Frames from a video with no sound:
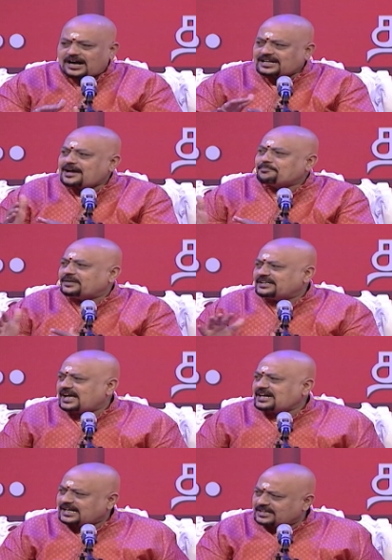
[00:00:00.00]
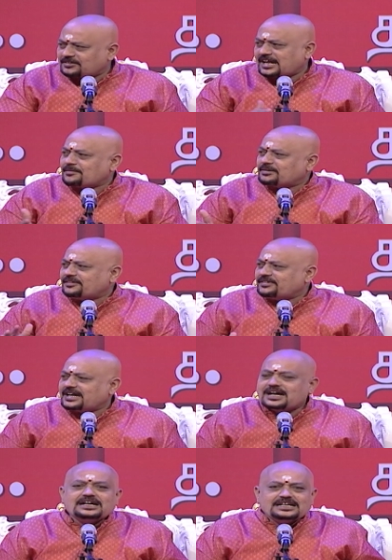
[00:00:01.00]
ஆனா பெண்ணா கணவனா
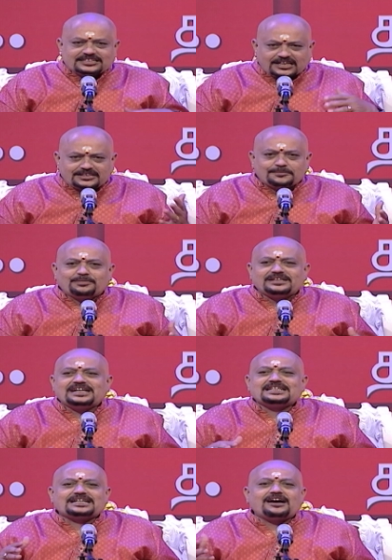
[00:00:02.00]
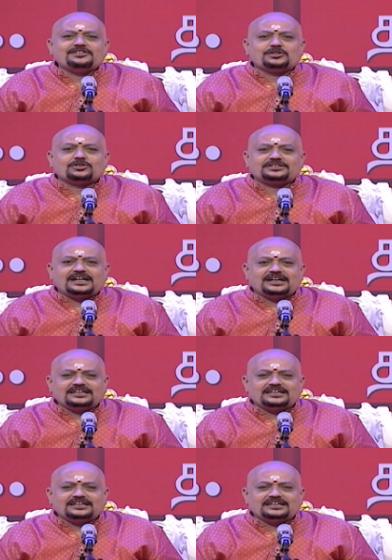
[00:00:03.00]
மனைவியா சட்டப்பையா சாவி கொத்தா